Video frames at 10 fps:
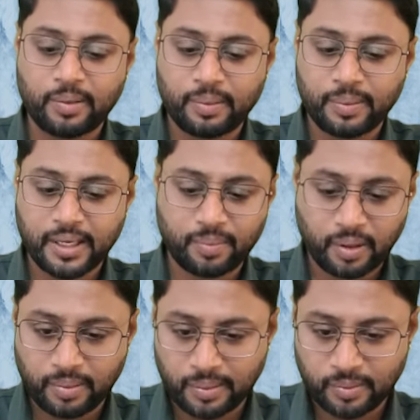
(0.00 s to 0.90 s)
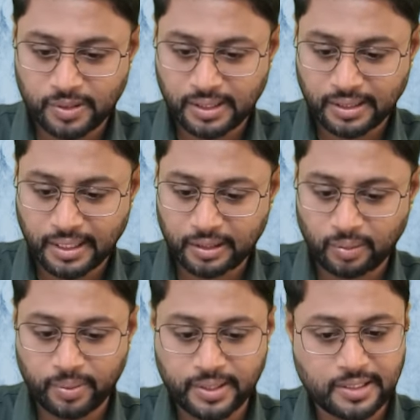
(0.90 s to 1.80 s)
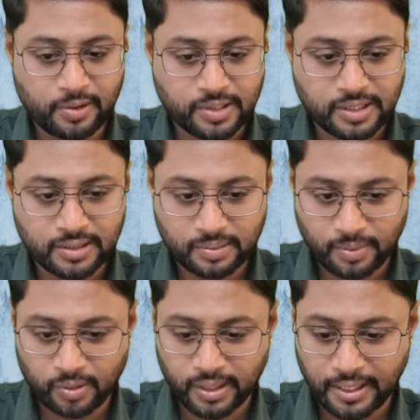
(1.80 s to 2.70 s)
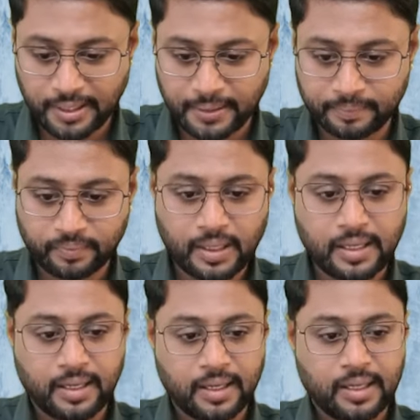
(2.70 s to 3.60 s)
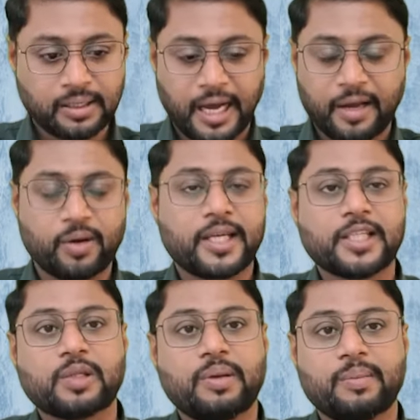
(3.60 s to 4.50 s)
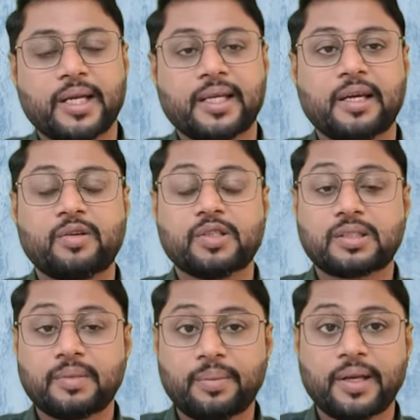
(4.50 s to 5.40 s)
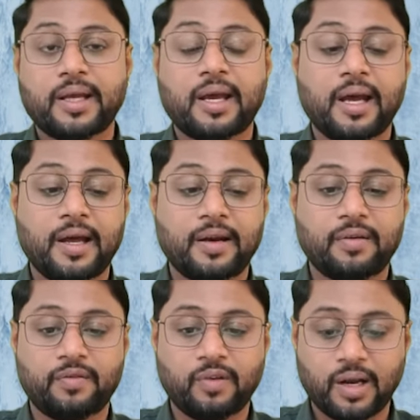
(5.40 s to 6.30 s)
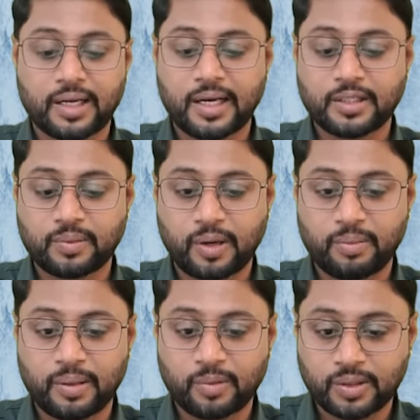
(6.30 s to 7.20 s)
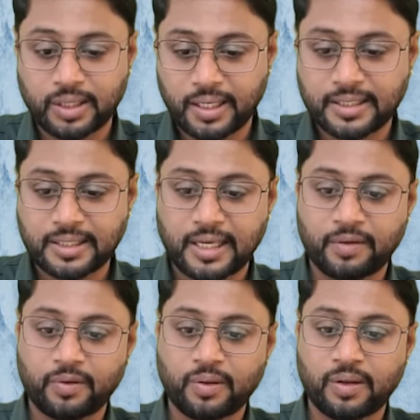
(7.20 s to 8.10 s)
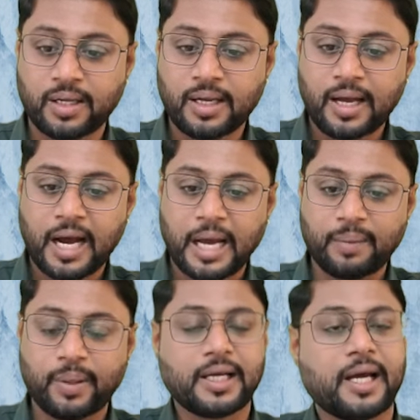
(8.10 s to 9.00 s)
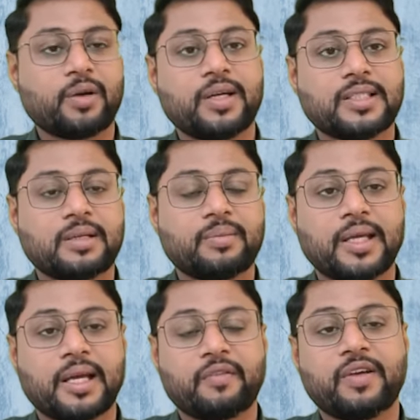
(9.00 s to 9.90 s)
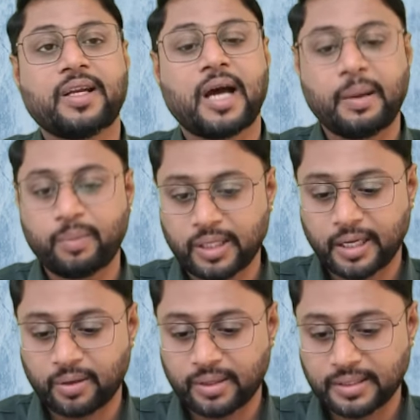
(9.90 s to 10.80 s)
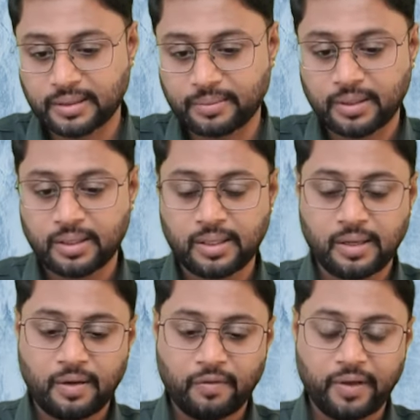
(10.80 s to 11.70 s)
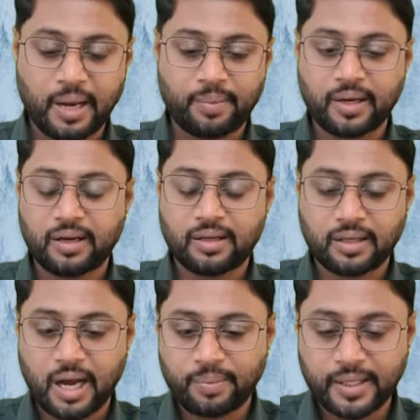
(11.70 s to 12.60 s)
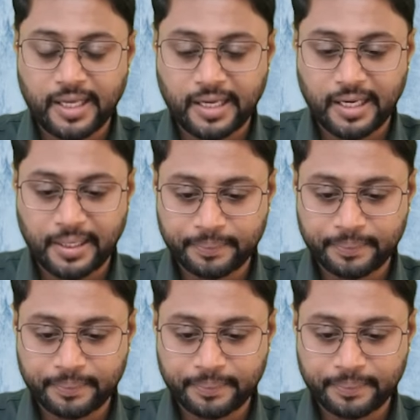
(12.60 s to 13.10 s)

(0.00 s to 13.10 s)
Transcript: में भी ये प्रॉब्लम हो सकता है तो पीसीओसिस में होता है थायराइड की जो बीमारी है उसमें भी हेयर फॉल का जो प्रॉब्लम होता है कि चाहे वो हाइपरथायरोडिज्म है या फिर हाइपोथायरोडिज्म फिर आप यहाँ पे देखिए